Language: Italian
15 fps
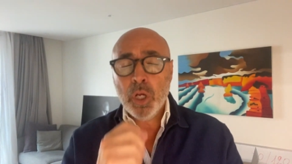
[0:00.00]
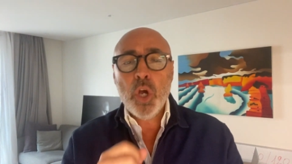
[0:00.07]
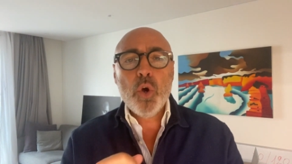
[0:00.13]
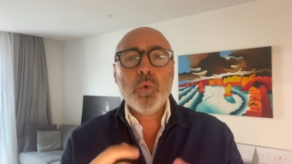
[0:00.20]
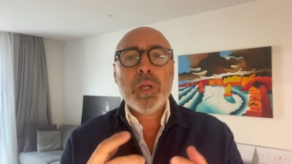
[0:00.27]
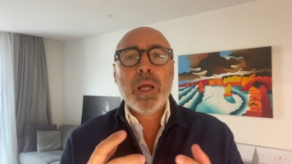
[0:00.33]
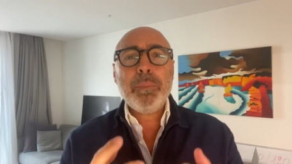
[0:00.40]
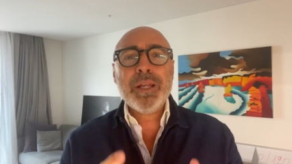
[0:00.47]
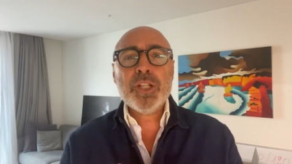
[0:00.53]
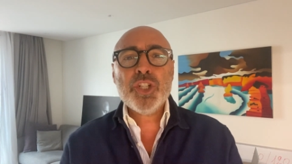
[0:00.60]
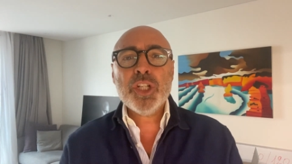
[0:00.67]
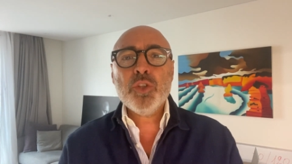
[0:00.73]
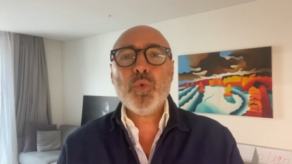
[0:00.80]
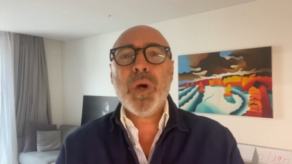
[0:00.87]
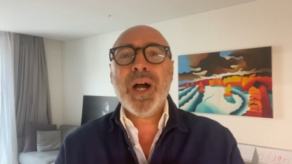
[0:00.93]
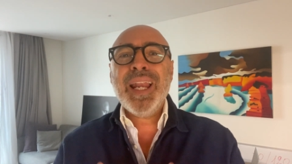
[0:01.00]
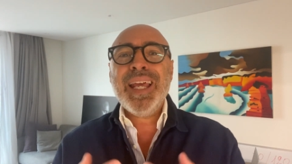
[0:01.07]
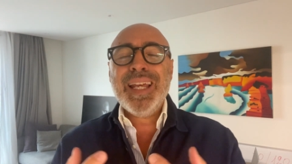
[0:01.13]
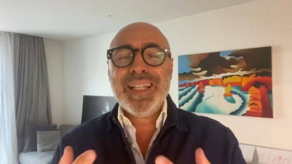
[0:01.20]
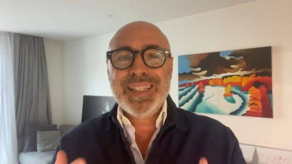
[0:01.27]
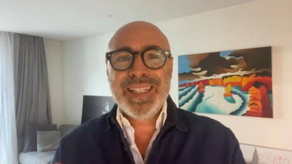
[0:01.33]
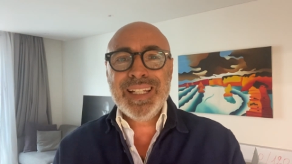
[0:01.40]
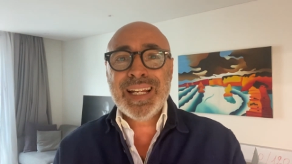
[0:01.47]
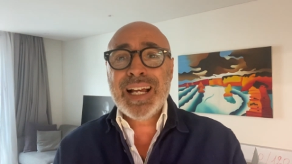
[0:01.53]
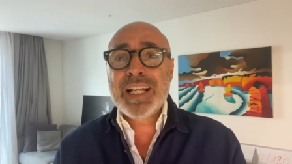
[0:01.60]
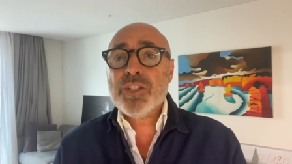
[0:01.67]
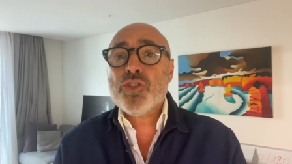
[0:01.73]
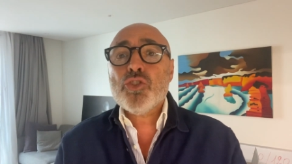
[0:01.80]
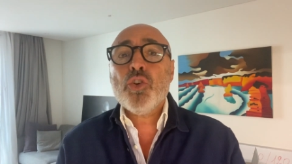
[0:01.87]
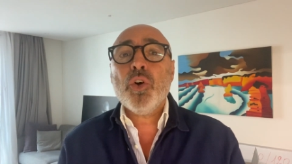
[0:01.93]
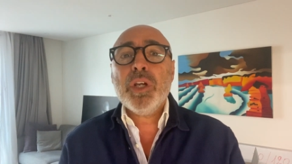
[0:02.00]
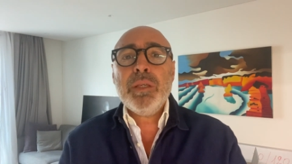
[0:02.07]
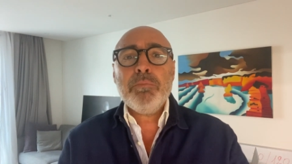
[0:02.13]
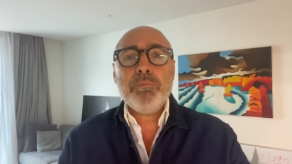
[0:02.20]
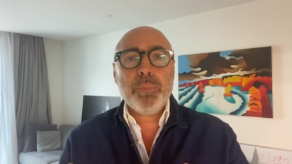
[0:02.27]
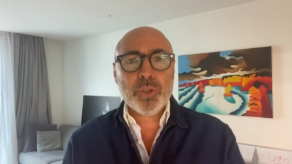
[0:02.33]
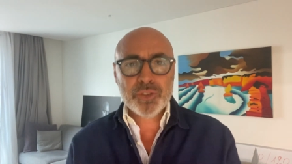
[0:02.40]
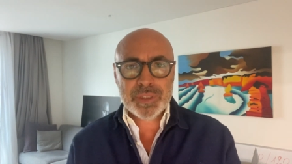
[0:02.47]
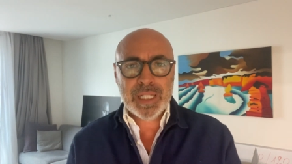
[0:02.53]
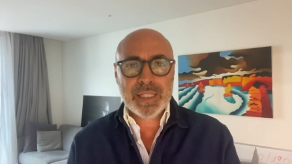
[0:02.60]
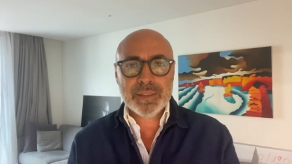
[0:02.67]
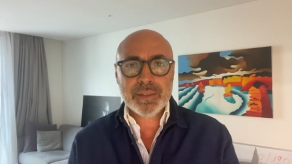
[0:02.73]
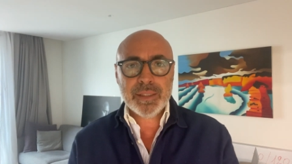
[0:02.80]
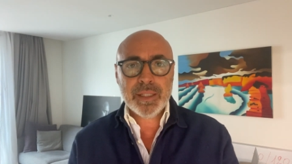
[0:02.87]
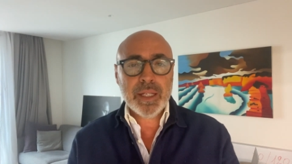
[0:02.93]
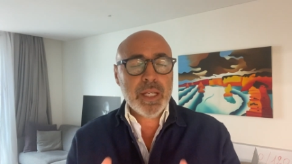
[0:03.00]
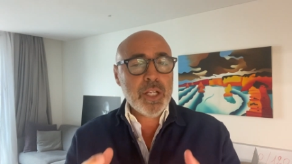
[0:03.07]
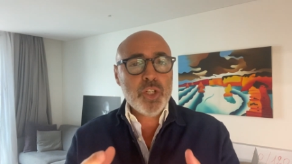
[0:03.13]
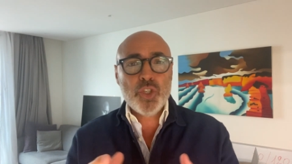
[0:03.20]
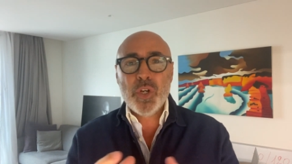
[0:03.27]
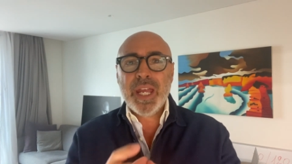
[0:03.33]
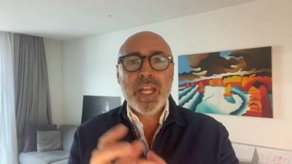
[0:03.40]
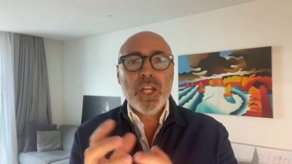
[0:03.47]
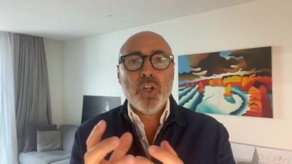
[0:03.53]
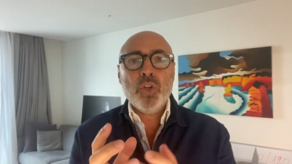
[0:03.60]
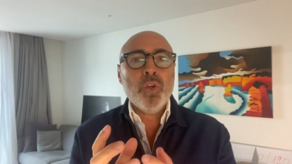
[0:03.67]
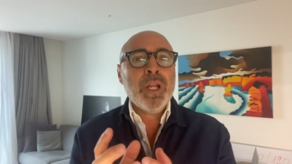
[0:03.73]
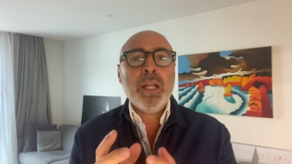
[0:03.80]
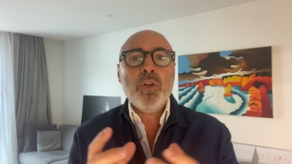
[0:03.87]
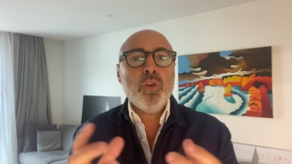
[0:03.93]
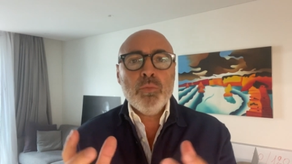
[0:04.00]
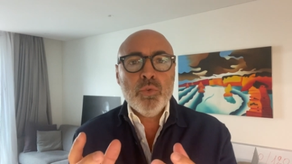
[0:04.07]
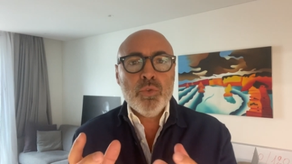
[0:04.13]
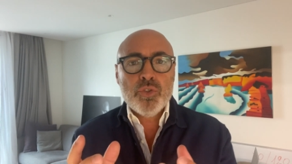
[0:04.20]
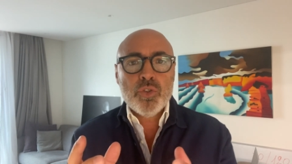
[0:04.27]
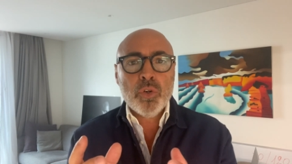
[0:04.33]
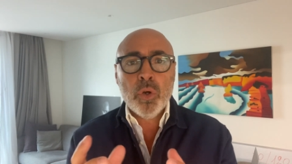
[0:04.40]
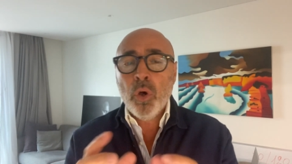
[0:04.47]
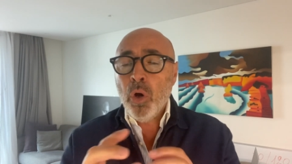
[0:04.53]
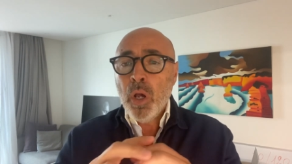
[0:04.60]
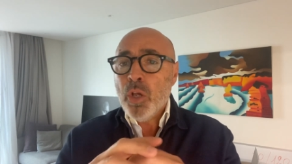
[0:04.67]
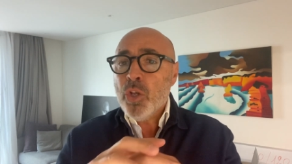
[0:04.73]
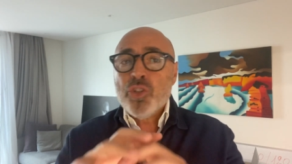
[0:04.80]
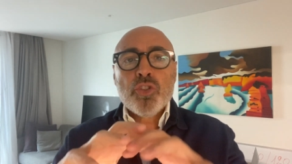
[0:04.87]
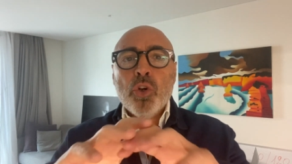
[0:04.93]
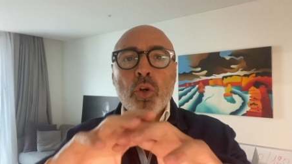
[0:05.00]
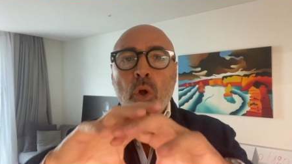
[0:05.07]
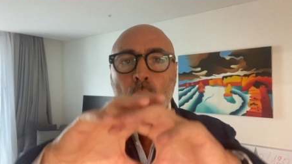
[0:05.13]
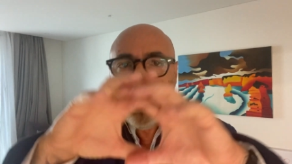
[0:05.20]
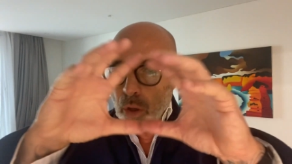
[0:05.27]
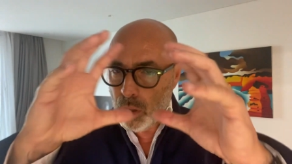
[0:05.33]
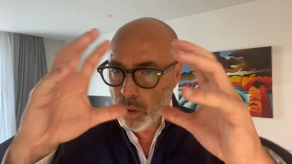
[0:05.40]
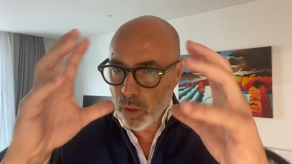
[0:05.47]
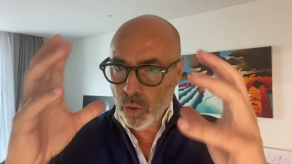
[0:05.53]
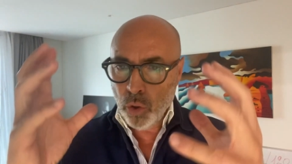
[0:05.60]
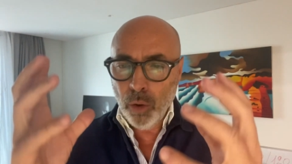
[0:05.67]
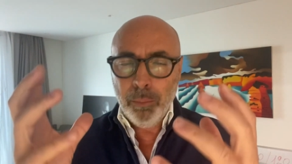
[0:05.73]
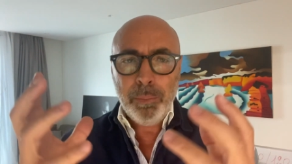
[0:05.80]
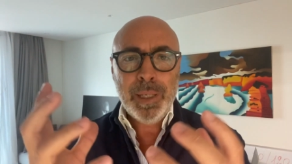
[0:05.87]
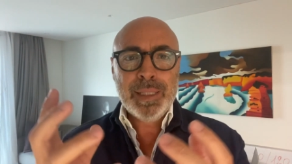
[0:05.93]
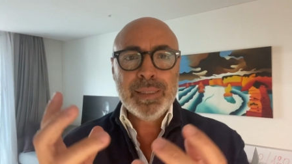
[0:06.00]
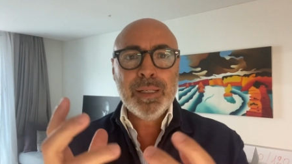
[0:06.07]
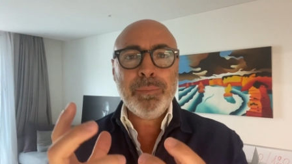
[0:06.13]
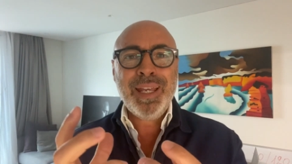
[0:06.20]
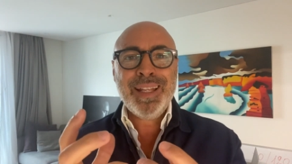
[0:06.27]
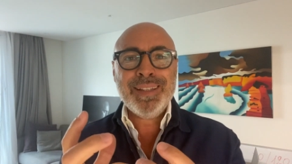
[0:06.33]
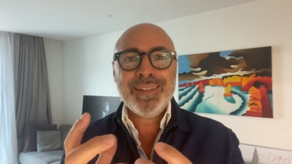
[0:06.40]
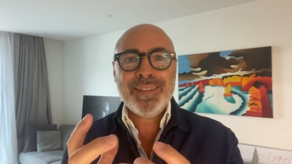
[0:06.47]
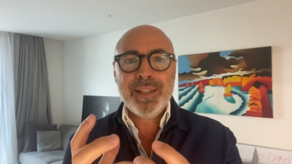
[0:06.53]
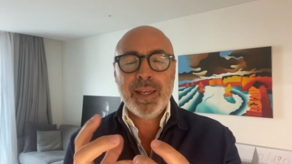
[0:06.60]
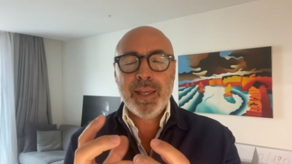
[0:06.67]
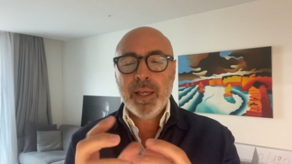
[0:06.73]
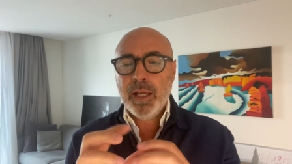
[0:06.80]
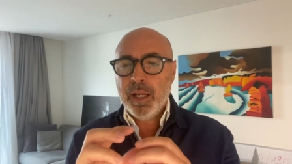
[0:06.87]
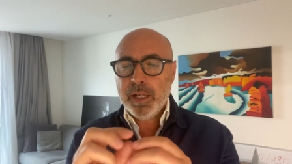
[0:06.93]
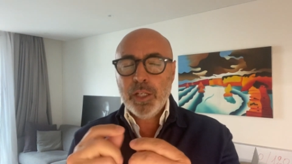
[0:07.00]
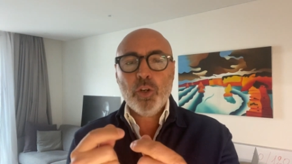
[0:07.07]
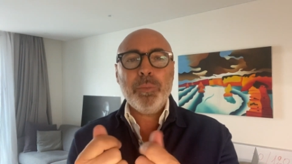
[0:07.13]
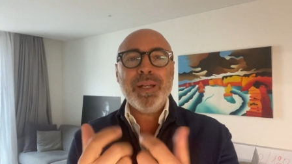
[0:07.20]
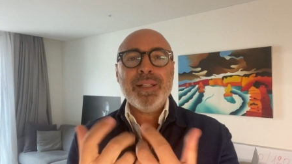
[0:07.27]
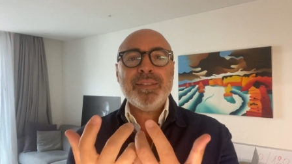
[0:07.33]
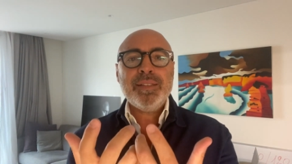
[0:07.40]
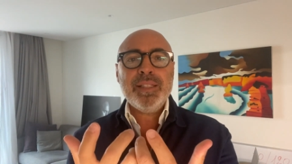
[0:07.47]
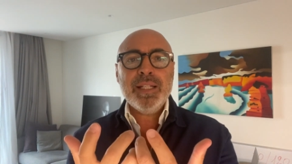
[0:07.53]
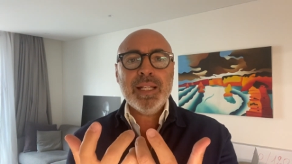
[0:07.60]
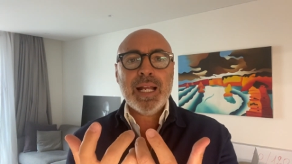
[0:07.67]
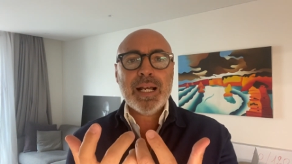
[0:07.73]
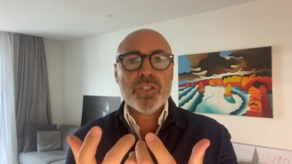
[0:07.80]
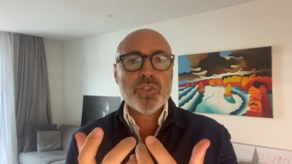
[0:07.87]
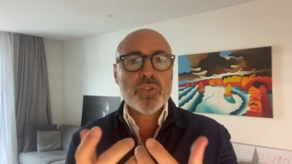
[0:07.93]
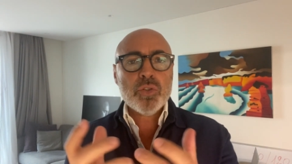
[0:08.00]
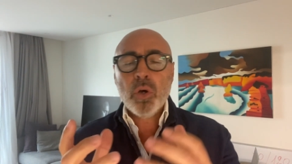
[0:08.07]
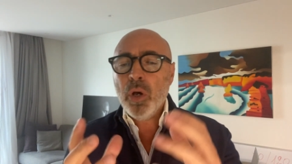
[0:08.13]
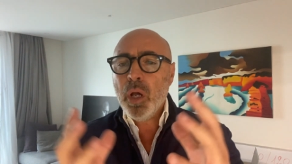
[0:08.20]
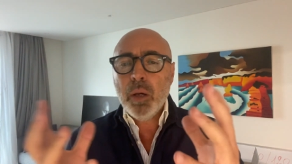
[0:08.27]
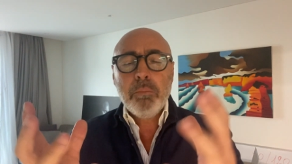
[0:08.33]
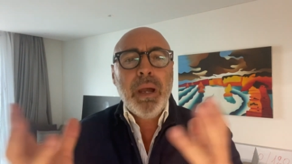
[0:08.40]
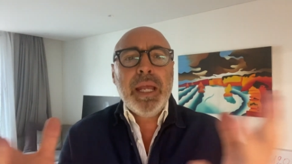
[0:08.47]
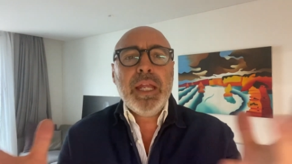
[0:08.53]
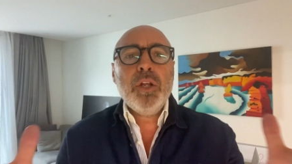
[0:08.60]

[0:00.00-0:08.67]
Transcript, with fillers: una percentuale di grasso importante, cioè non hanno muscolo, sono completamente ricoperti di grasso, ma il